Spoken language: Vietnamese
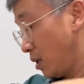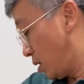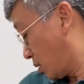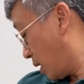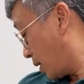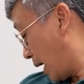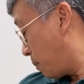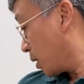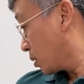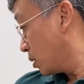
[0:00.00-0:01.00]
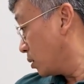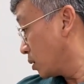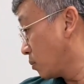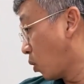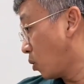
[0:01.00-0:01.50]
nhưng tất cả mặt trước
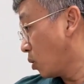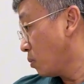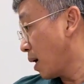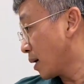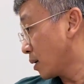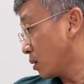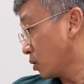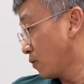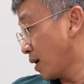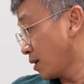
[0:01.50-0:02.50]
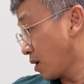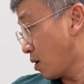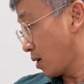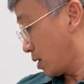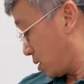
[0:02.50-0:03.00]
cho mổ bác ờ, tư vấn cho
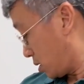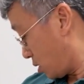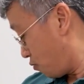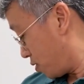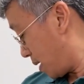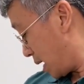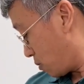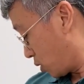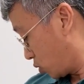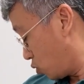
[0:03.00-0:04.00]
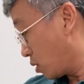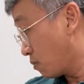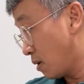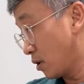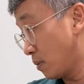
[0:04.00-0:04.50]
con đối với bác một cái túi
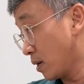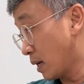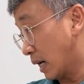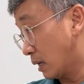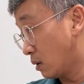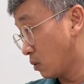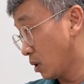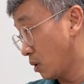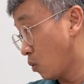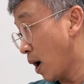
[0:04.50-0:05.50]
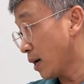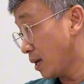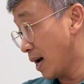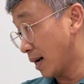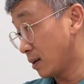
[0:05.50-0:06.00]
không bao giờ bật đi quá cái
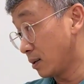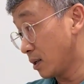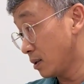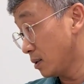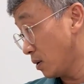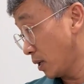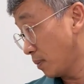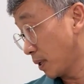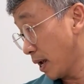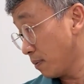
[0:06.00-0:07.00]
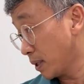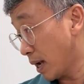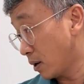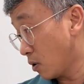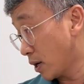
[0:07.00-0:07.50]
giới hạn đường trước như mình khép cái
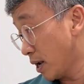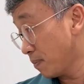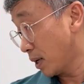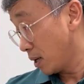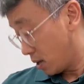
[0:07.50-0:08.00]
tay nó có cái nếp này